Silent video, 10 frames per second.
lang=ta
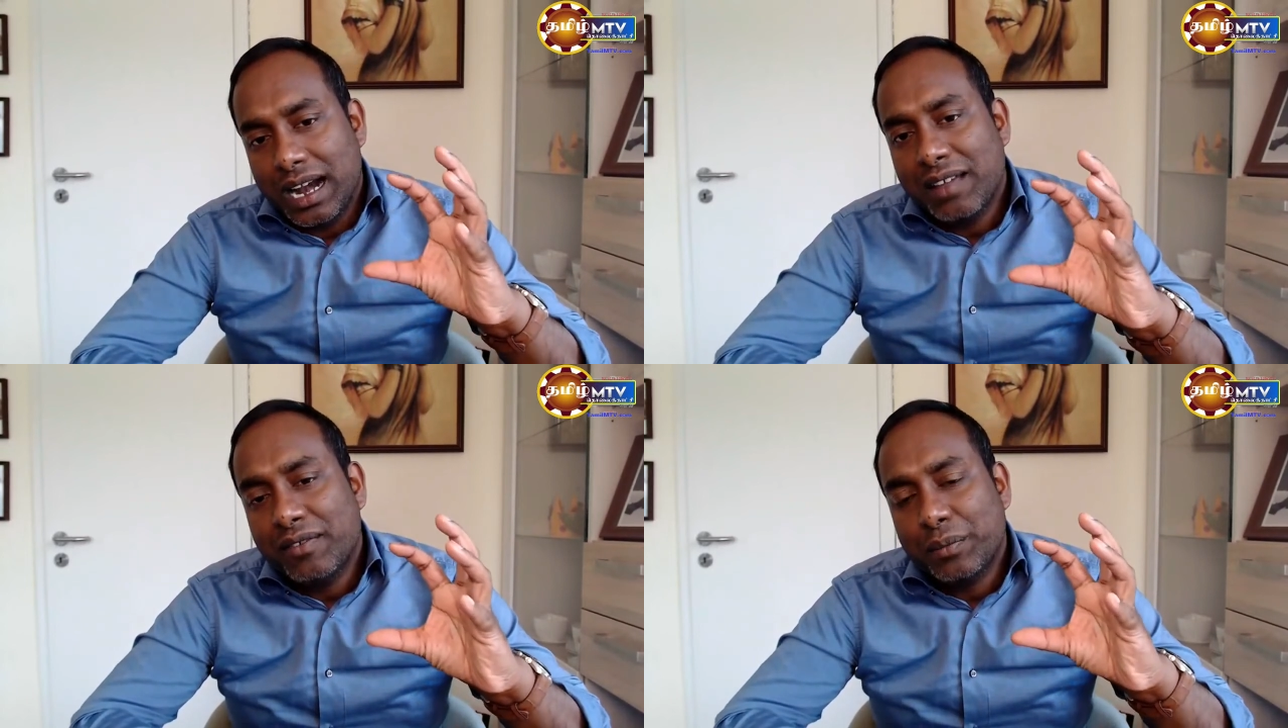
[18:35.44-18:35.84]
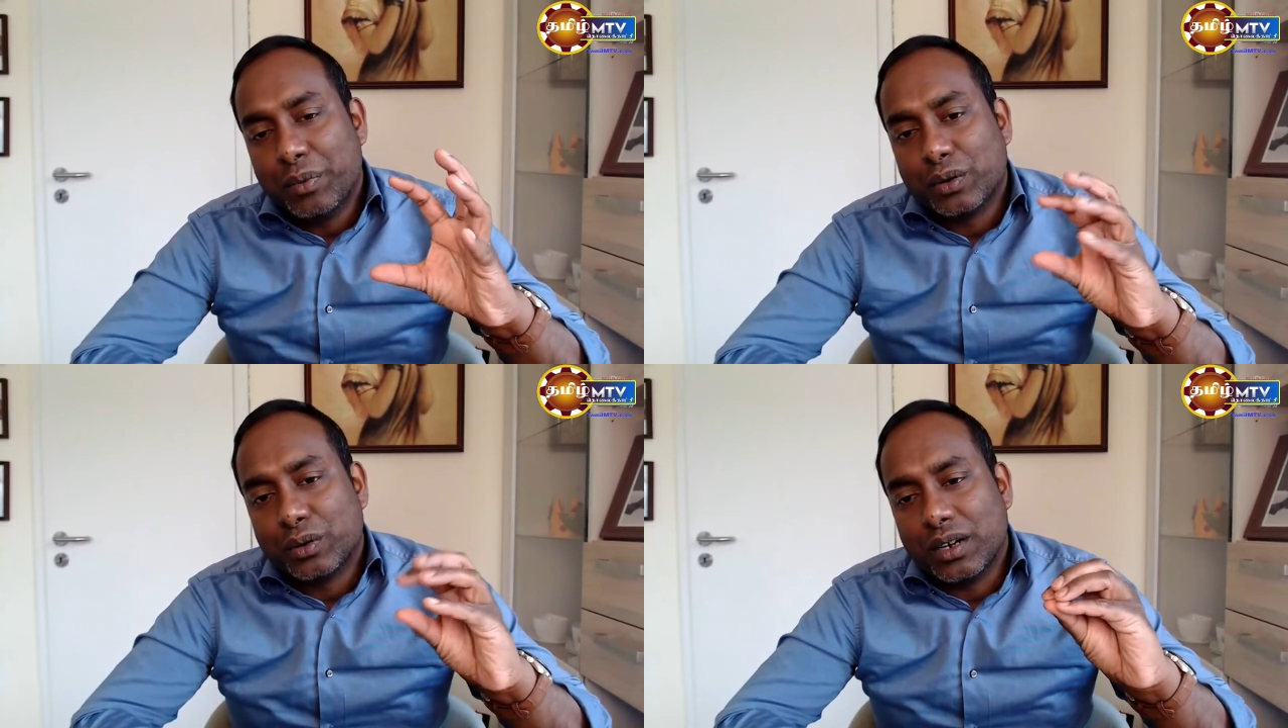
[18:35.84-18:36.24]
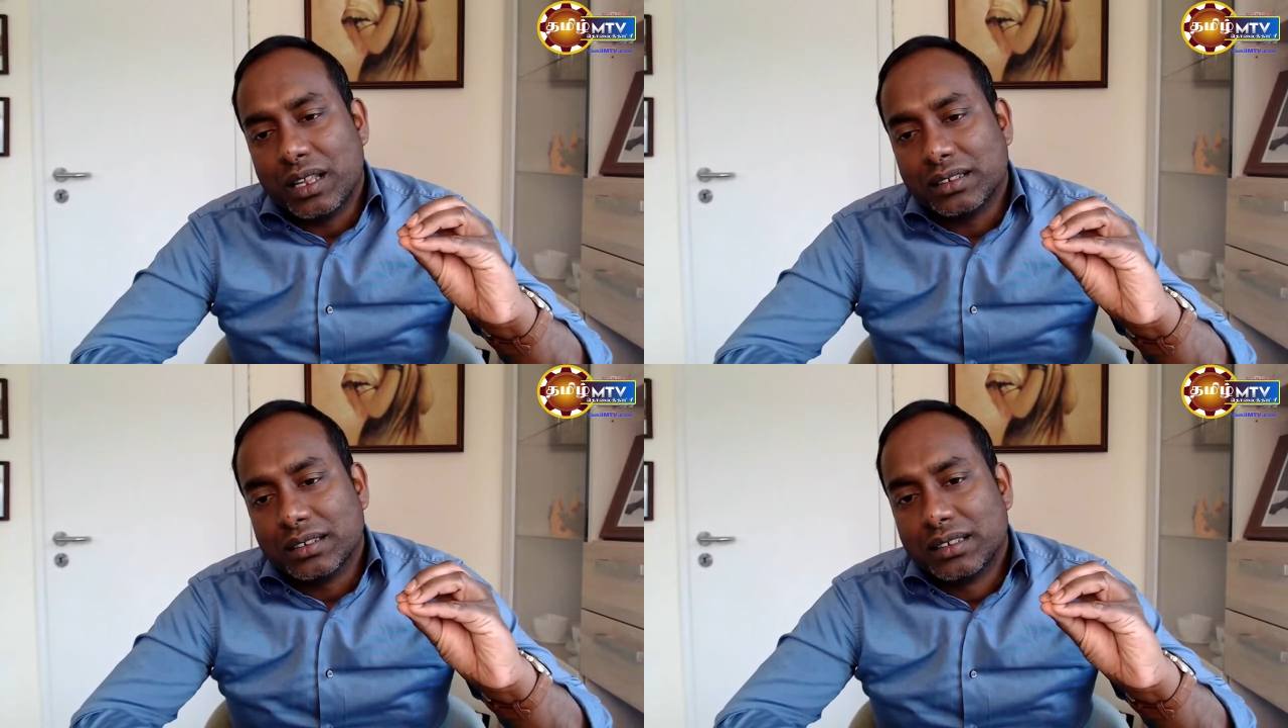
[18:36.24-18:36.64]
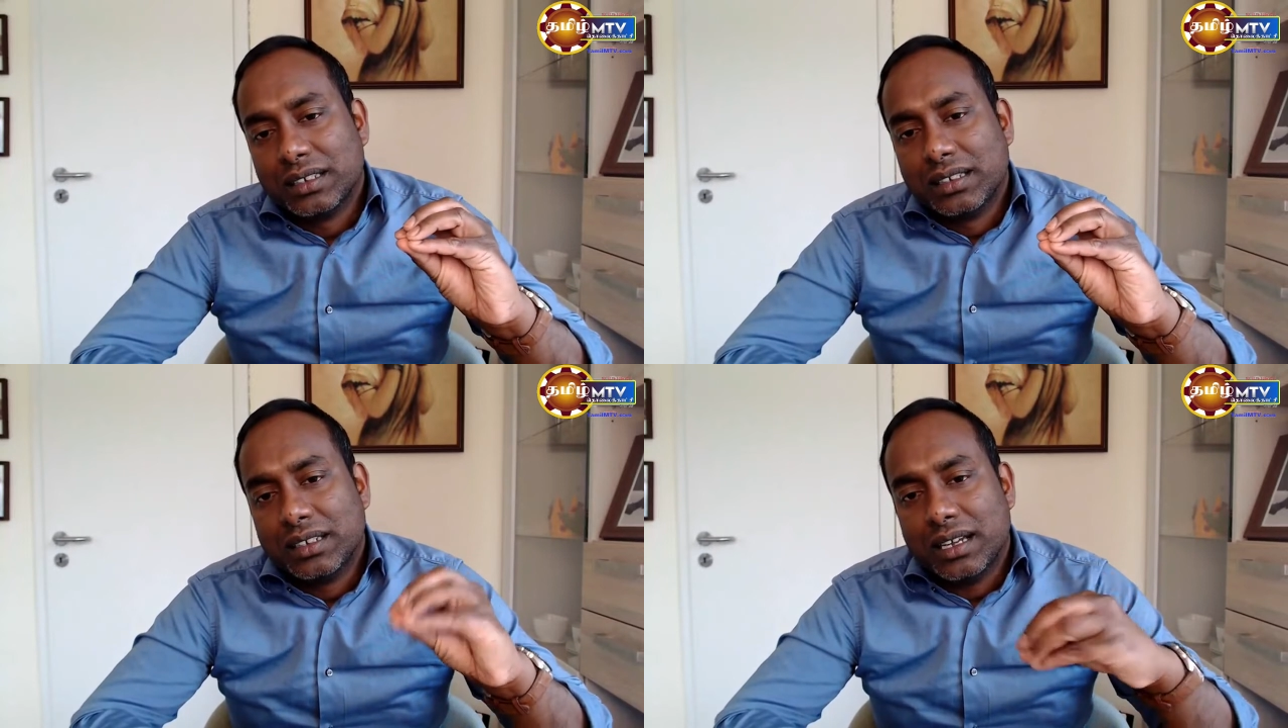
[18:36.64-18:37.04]
அளவை பொறுத்துள்ளது
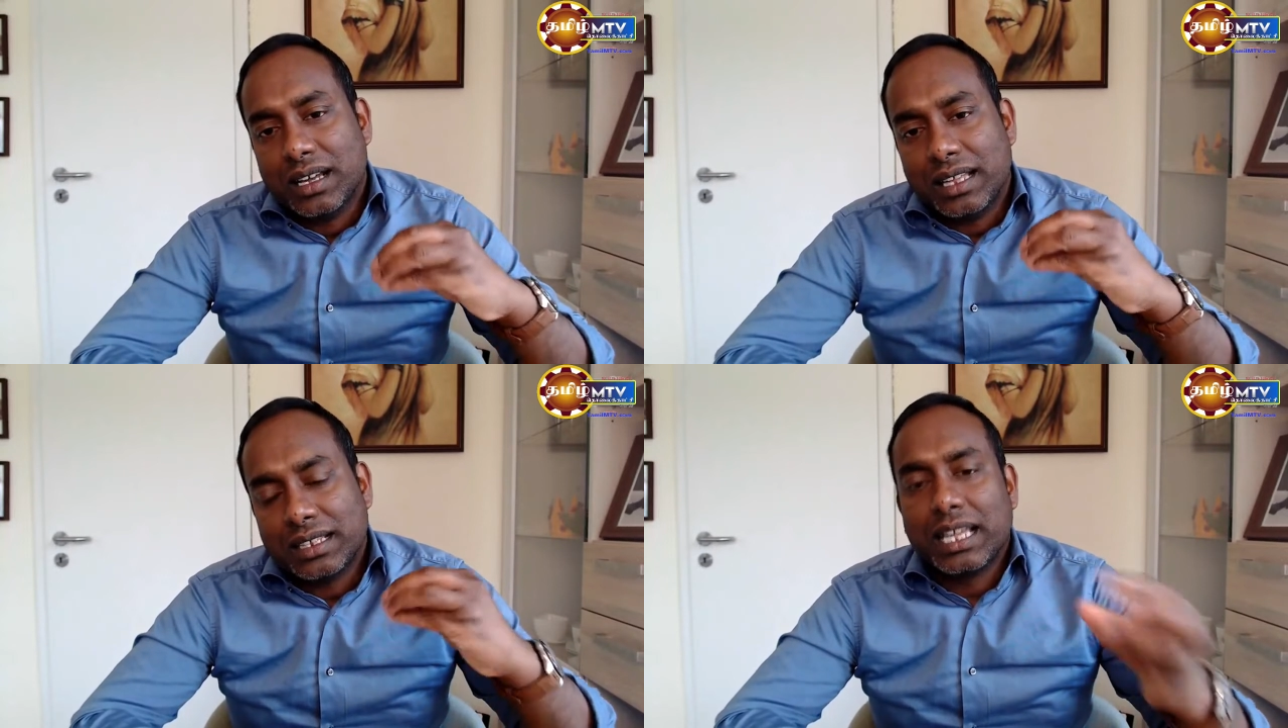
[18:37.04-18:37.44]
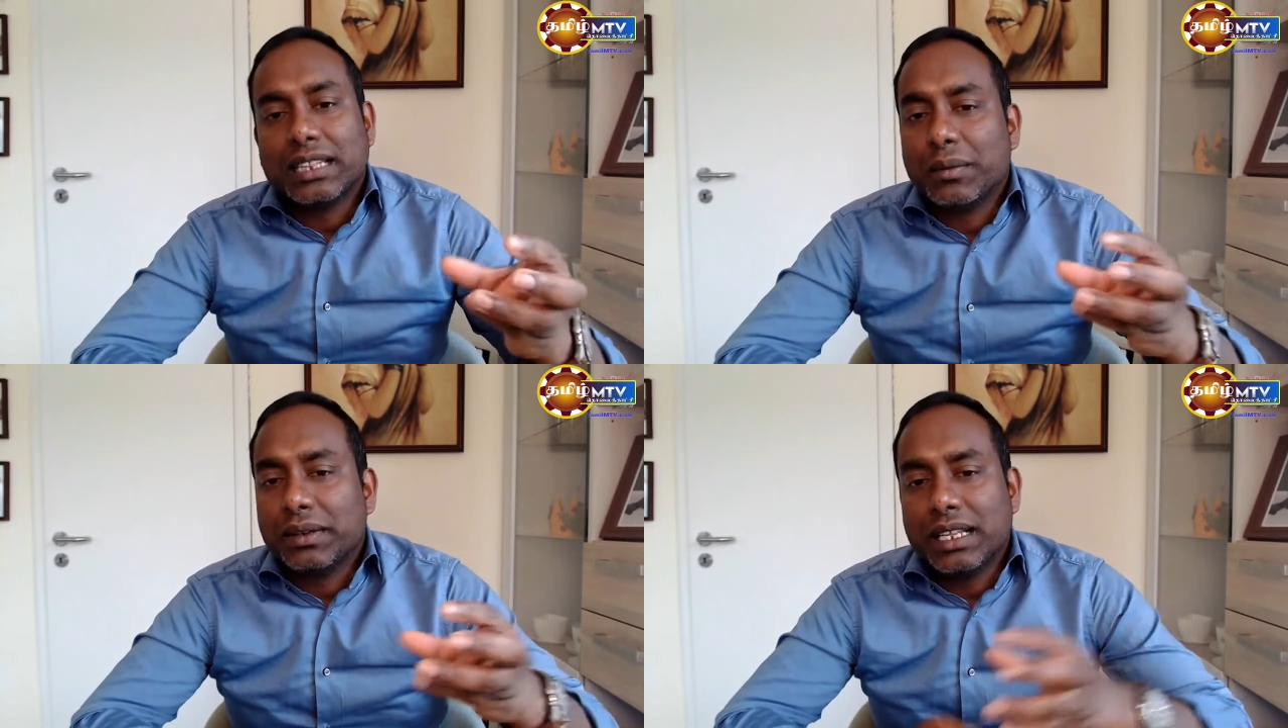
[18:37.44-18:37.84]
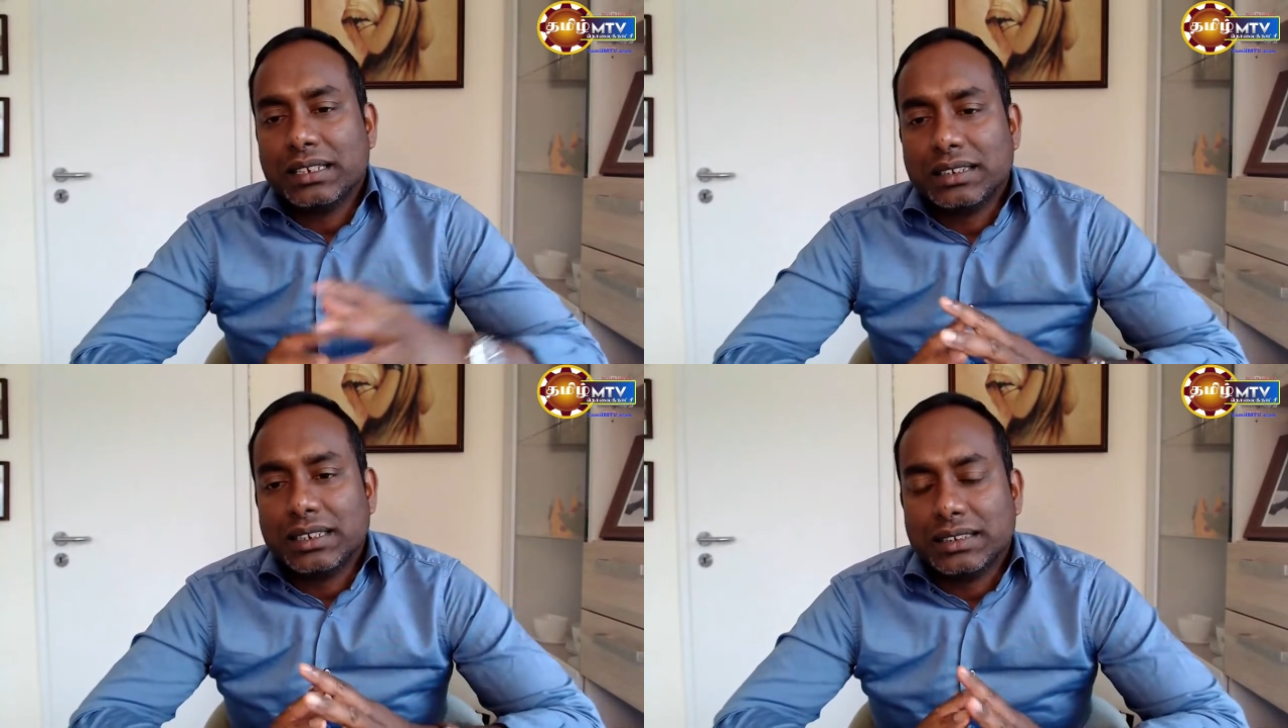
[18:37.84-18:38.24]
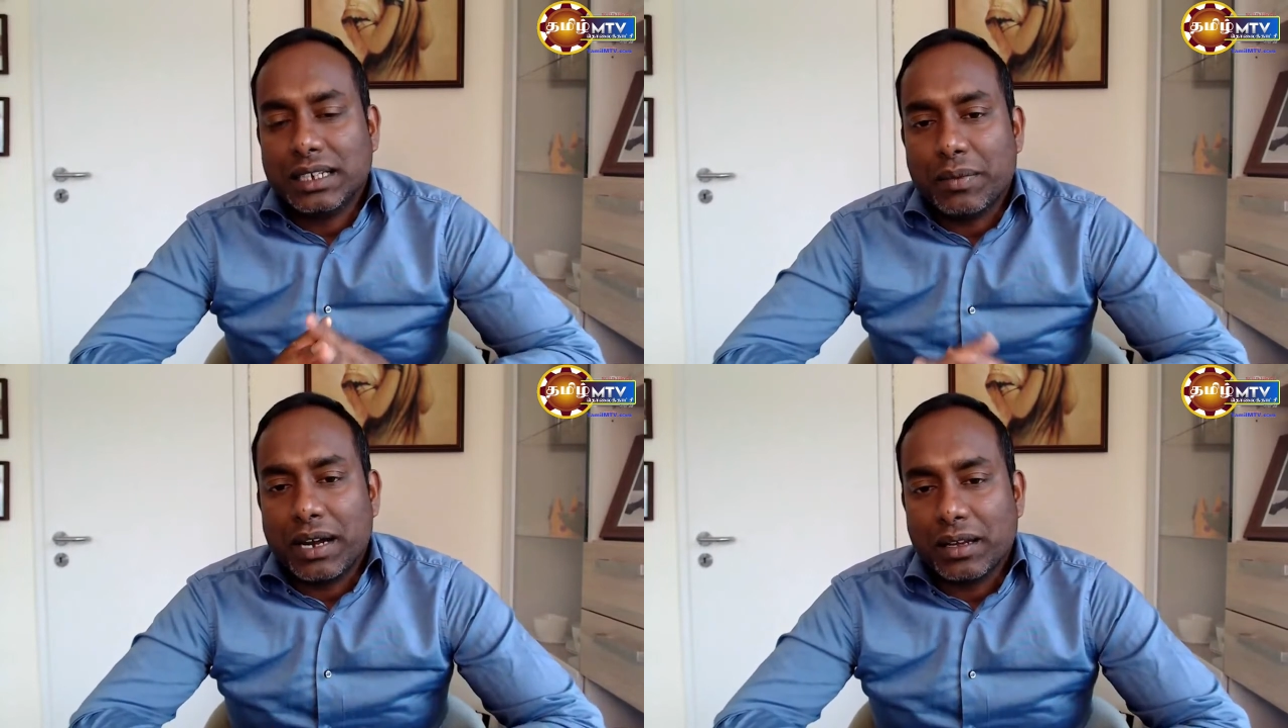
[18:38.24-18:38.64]
அதுக்கேற்ற மாதிரி தான்
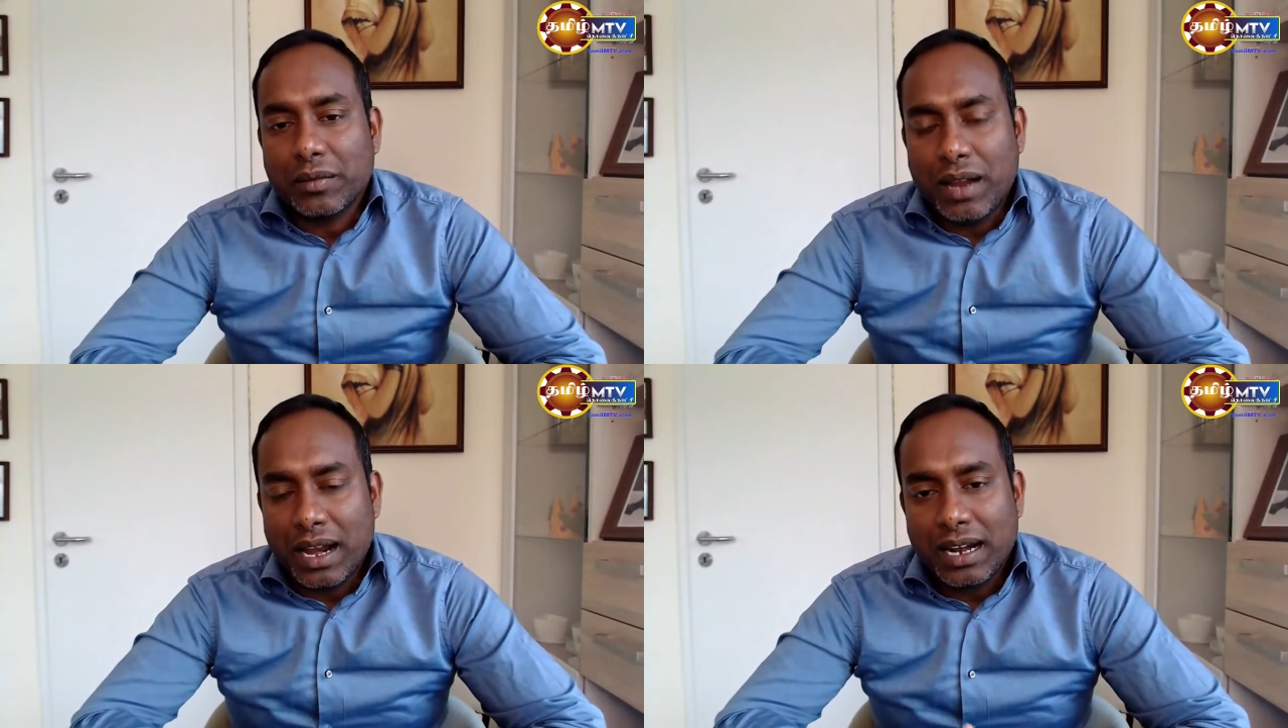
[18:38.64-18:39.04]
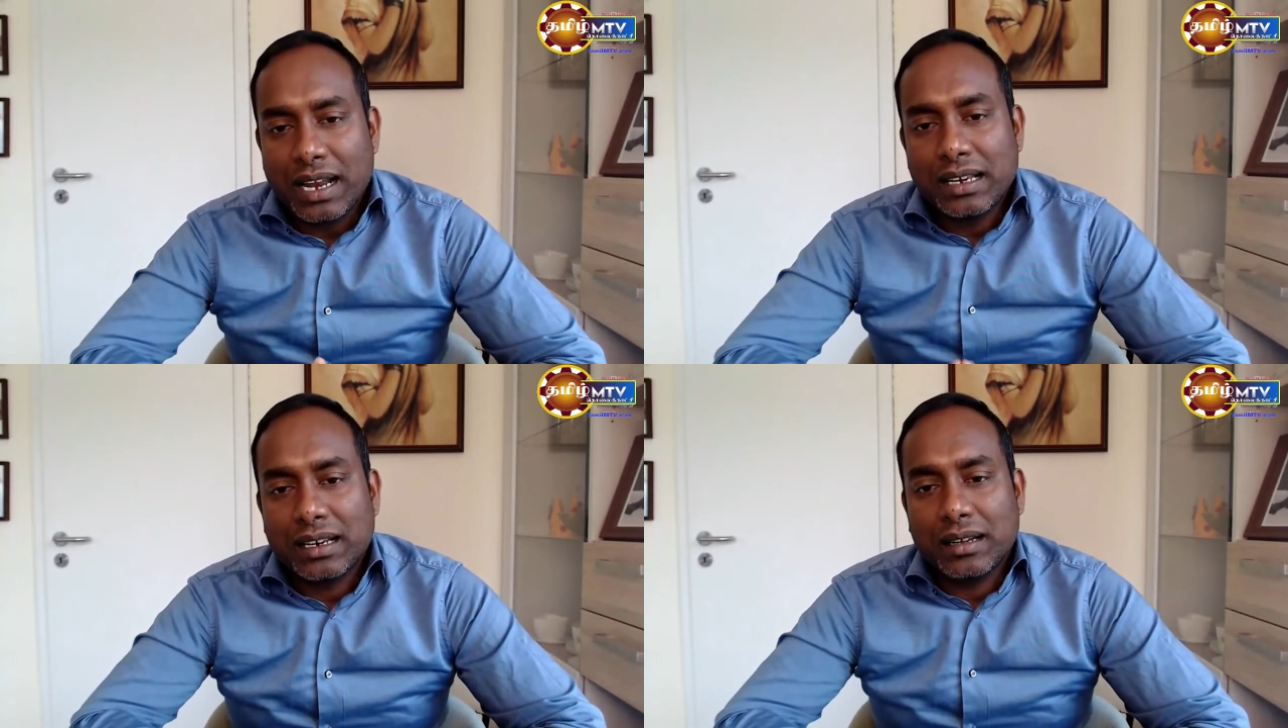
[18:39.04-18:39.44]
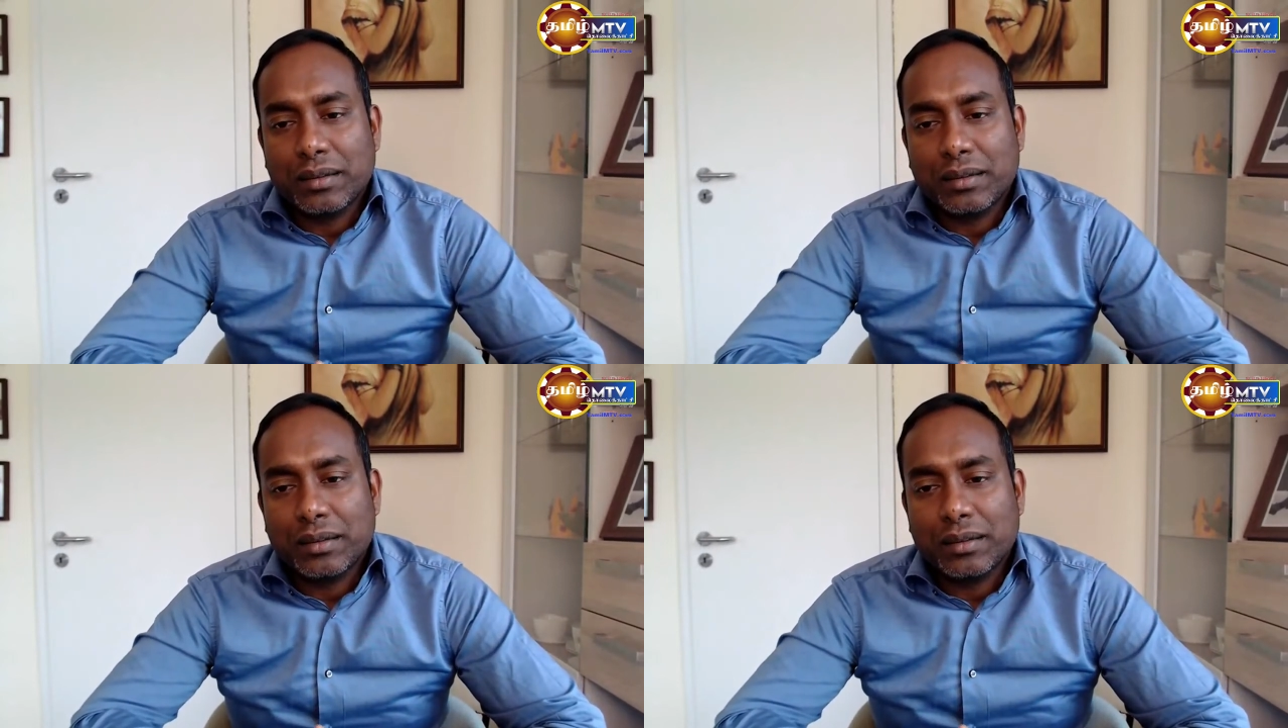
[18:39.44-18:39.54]
சிகிச்சை மடங்கும் ஆனால்